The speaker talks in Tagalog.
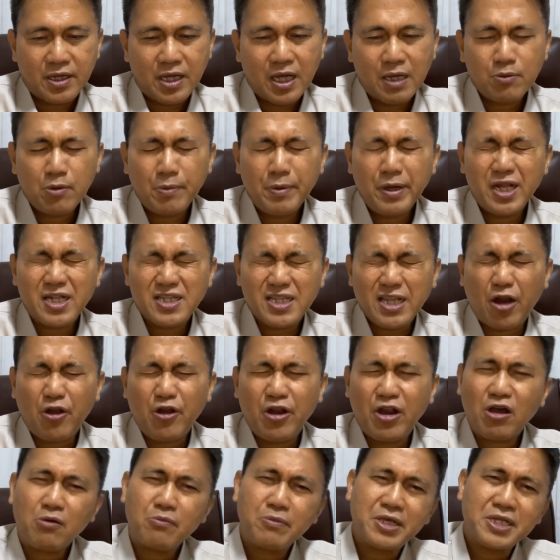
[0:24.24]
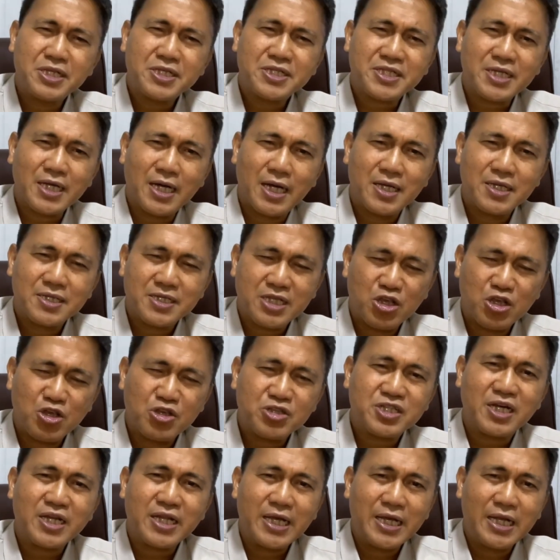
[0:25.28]
Kayo ba ben tanong na kuminsan sa inyong
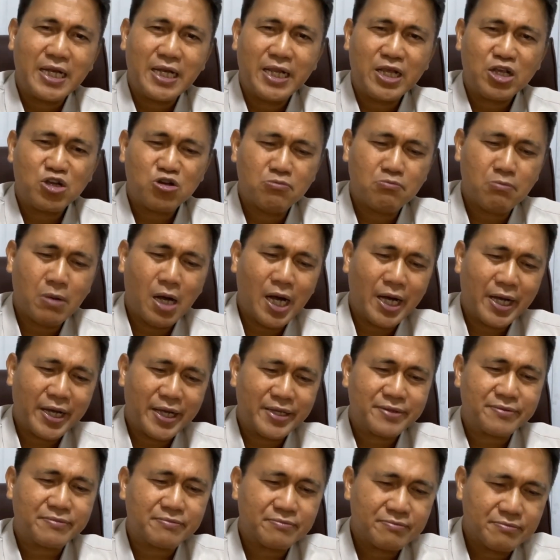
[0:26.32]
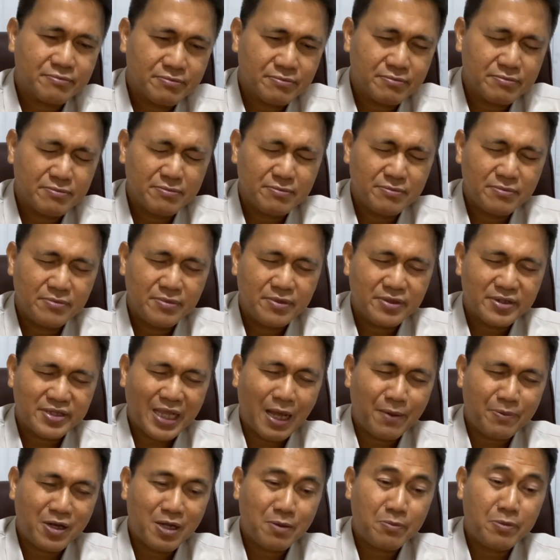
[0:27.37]
sarili kung bakit
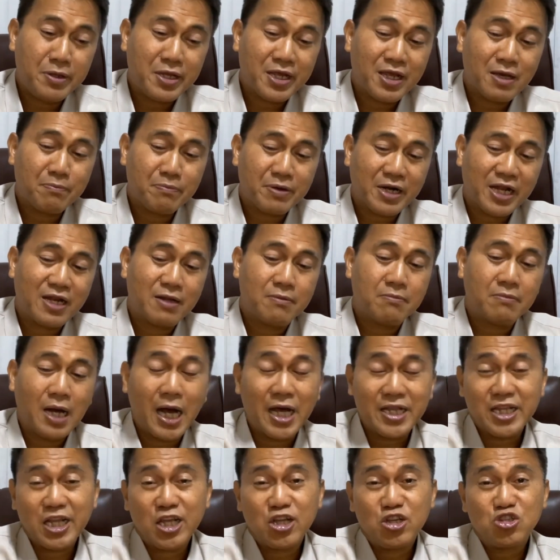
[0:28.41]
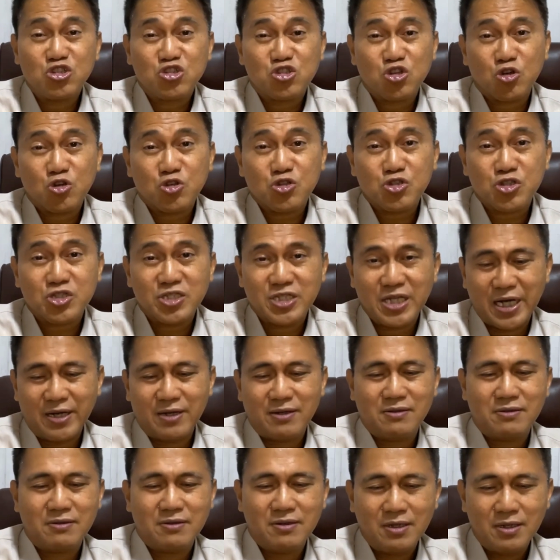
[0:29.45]
tayo binibigyan pa rin ng ating Diyos
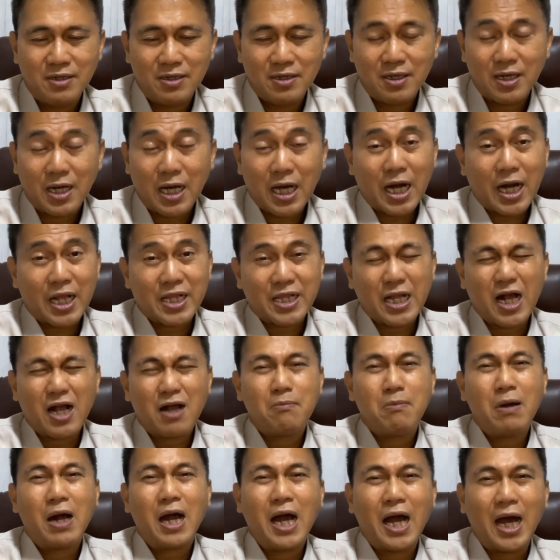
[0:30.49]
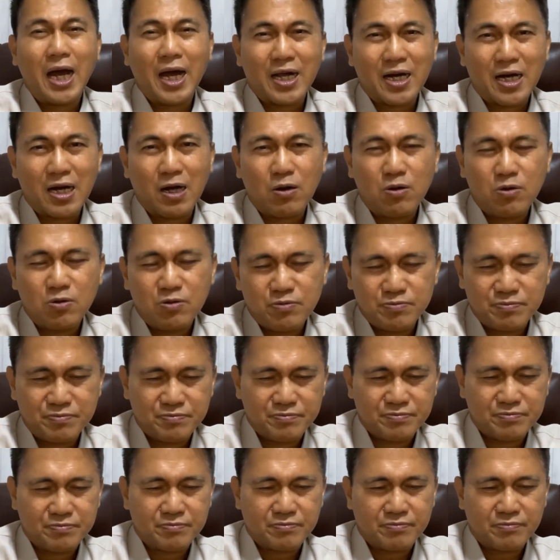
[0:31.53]
ng karagdagang mga araw?
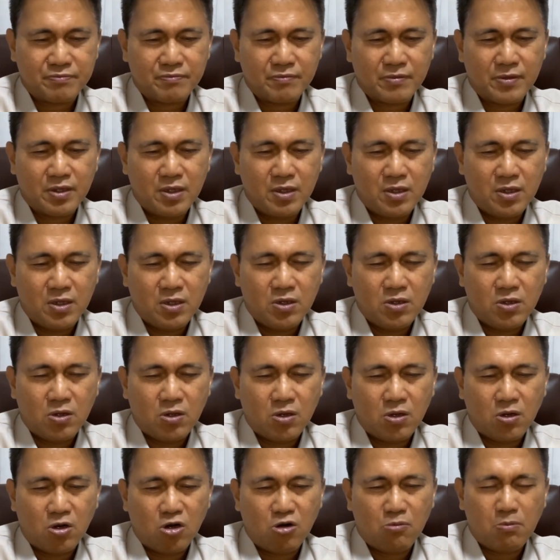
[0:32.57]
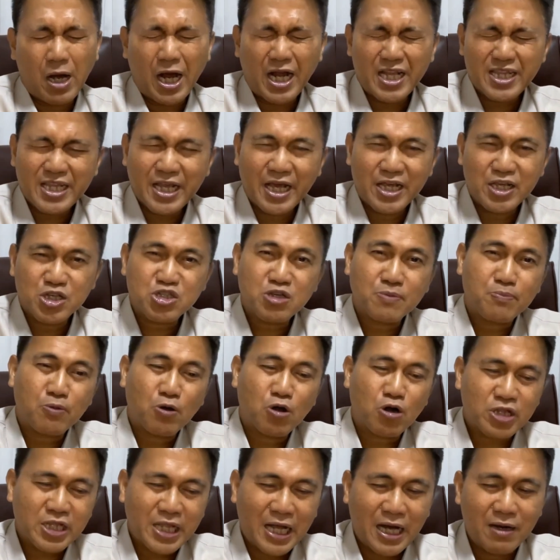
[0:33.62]
O bakit tayo
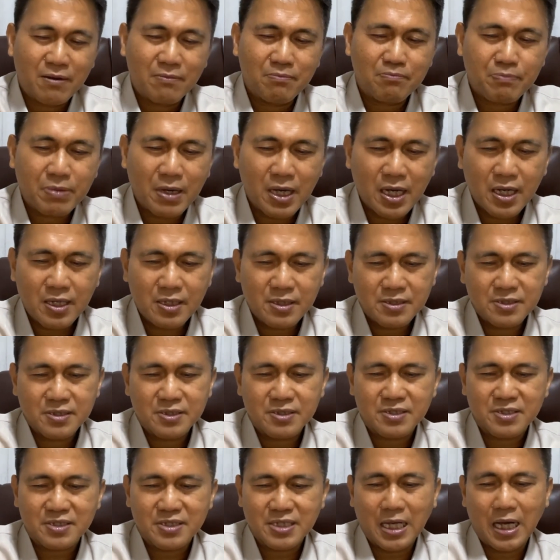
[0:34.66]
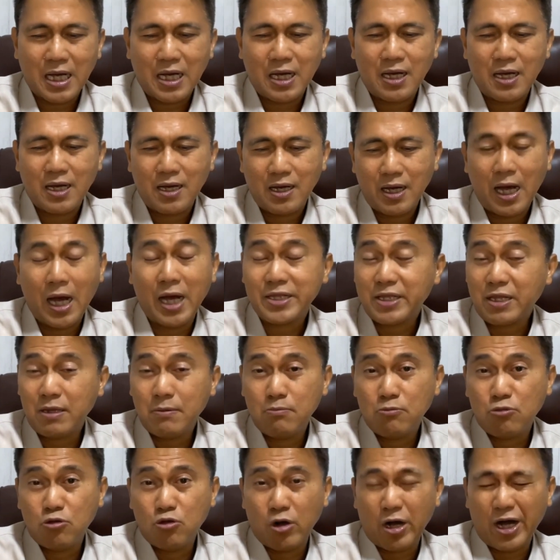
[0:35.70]
supportahan pa sa
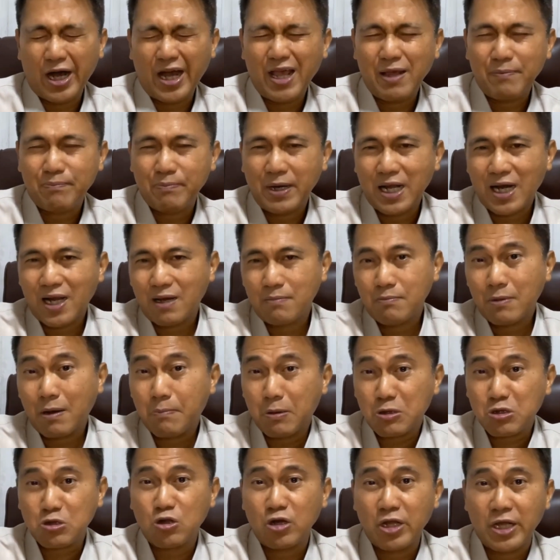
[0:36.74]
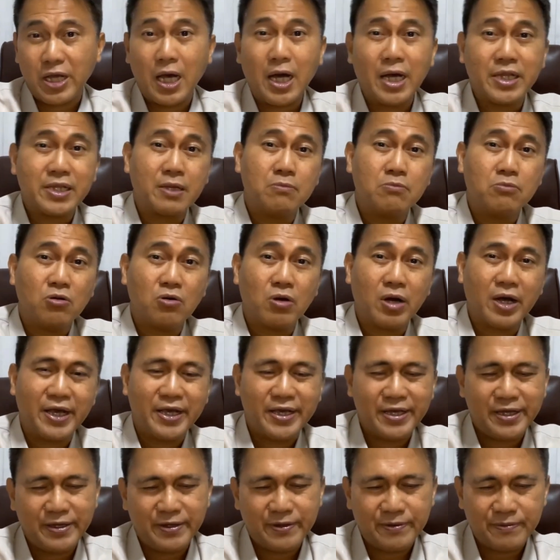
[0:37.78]
ating buhay para magpatuloy ang ating
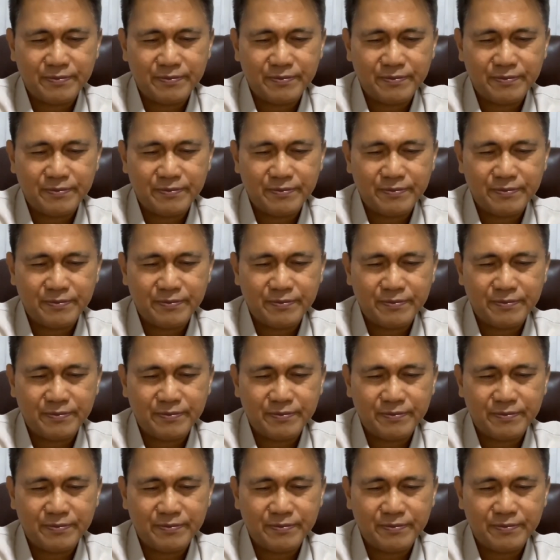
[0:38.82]
buhay?